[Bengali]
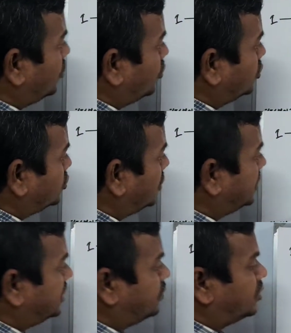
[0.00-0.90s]

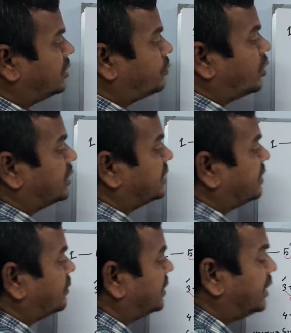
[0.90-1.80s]
উনচল্লিশের মধ্যে পদ আছে
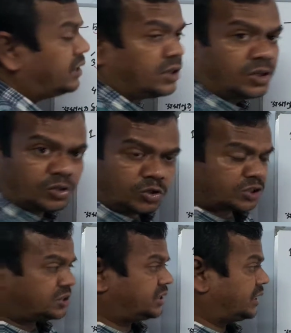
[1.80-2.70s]
আমাদের
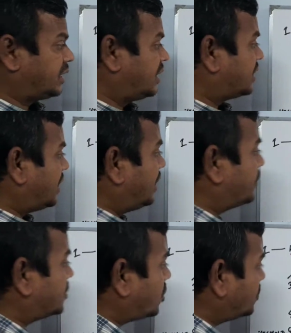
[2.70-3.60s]
দশটি তাহলে
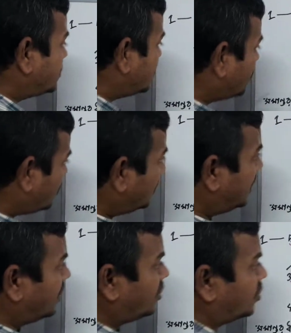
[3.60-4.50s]
আমরা সমষ্টি যখন
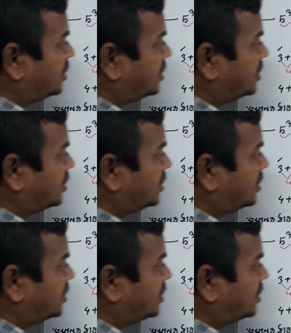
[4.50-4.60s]
নির্ণয় করতে